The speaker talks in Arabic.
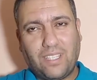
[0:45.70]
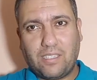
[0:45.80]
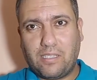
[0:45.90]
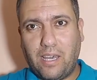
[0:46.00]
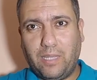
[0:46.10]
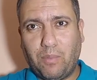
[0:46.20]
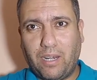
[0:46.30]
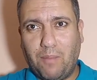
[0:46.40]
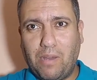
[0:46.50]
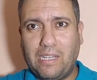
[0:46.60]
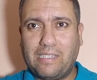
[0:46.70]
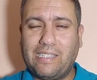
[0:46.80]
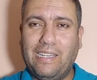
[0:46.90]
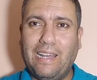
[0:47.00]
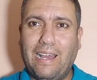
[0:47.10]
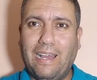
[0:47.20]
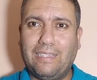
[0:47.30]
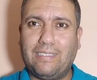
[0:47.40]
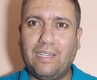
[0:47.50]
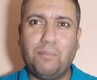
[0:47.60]
سعيد بالرحمه
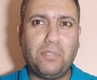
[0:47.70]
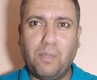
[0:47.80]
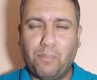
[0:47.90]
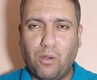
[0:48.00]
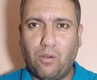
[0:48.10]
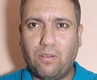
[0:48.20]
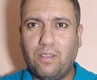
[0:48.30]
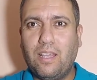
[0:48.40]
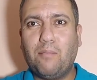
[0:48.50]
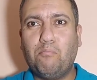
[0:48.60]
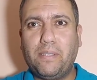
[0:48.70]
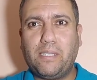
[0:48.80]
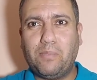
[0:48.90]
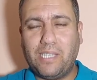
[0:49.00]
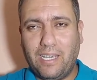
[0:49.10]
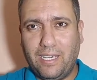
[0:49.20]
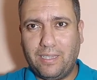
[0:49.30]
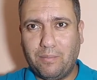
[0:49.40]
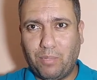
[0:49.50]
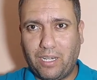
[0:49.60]
صناعه البتيبون باسم
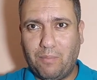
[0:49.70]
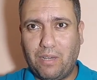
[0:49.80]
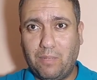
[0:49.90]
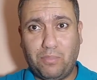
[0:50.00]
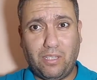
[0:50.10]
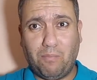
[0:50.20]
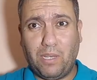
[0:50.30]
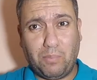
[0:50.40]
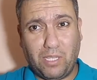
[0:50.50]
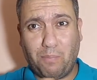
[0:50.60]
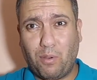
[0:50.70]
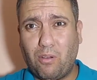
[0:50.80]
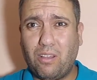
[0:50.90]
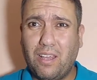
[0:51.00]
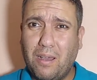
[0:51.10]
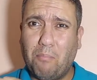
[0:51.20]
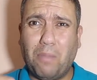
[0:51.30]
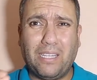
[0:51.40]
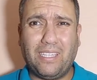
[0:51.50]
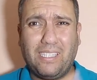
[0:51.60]
سعيد بالرحمه البتيبون
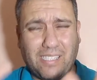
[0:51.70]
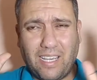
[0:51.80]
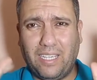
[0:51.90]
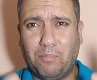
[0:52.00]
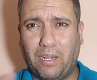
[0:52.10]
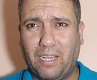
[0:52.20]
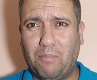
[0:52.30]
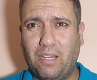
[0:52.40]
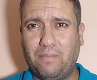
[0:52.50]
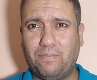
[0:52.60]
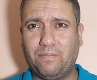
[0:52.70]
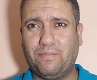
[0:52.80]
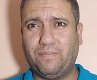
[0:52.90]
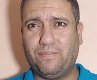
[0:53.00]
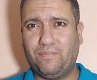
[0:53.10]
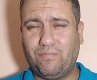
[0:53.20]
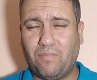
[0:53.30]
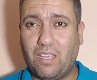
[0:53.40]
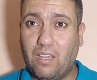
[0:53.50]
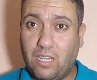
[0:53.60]
ماد ان سعيد بالرحمه
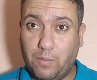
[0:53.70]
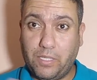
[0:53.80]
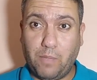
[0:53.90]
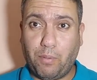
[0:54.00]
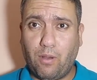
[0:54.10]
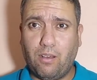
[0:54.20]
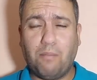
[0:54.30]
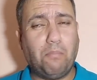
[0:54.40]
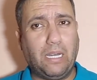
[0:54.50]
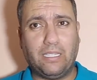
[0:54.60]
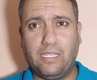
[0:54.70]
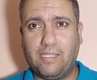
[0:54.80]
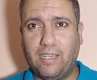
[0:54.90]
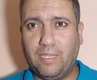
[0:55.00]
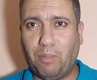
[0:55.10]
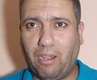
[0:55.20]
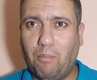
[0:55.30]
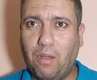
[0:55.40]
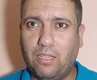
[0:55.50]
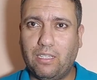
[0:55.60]
البتيبون ماد ان سعيد
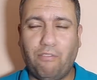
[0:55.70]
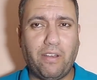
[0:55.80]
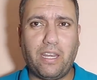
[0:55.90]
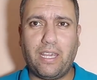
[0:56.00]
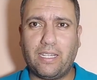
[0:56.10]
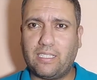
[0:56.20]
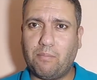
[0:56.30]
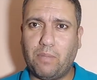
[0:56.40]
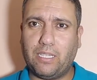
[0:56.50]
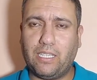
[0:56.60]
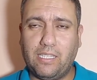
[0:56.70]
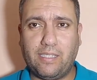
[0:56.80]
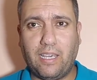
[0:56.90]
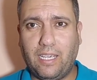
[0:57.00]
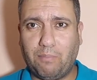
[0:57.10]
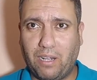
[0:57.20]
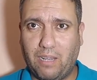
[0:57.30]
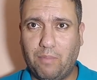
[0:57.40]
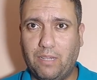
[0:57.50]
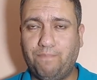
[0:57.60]
بالرحمه الفنيات ماد ان سعيد
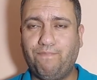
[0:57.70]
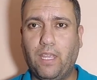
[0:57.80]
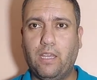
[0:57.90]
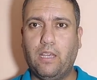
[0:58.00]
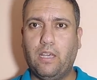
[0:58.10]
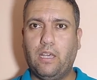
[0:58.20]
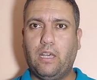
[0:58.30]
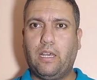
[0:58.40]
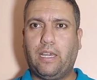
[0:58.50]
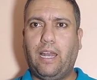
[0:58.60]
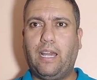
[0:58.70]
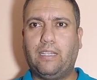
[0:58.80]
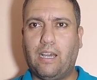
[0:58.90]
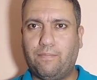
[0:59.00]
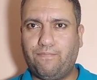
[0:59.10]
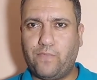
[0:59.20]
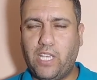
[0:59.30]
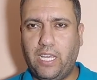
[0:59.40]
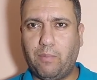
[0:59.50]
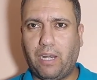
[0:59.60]
بالرحمه كالعاده سعيد